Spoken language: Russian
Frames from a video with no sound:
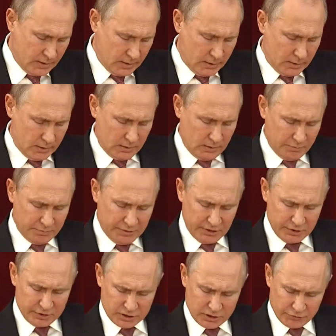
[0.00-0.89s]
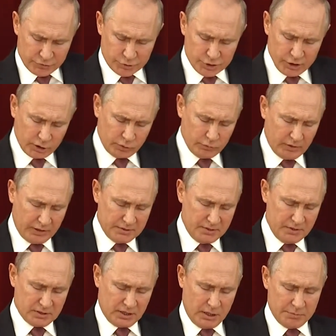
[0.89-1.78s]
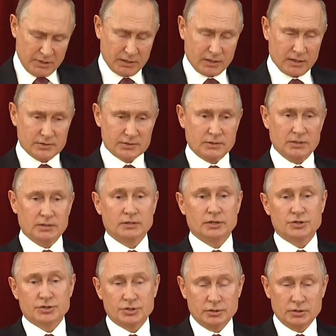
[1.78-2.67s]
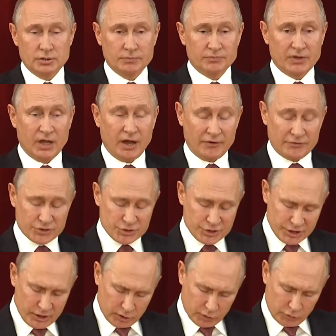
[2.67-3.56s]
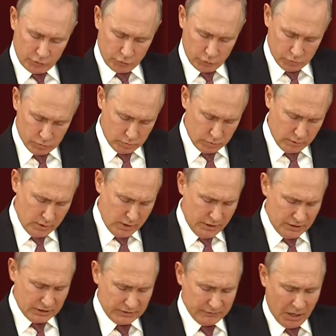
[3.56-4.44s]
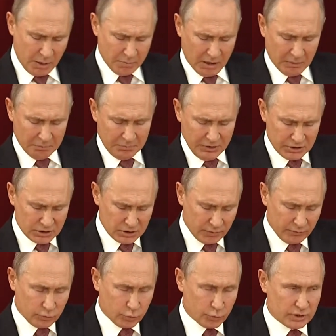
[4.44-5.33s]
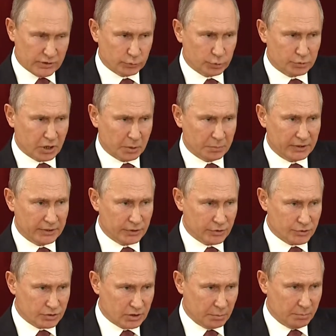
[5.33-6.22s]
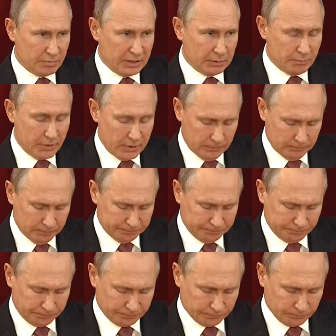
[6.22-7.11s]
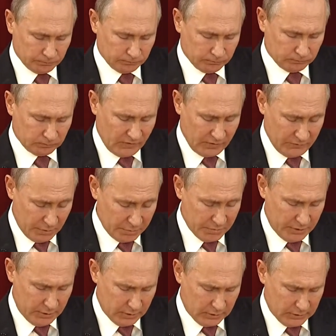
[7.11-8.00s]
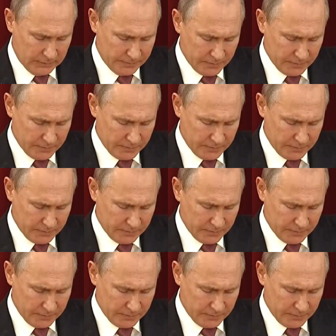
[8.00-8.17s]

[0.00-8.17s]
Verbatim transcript: а, принести в жертву российско-американские отношения, в жертву своим амбициям в ходе внутриполитической борьбы в Америке.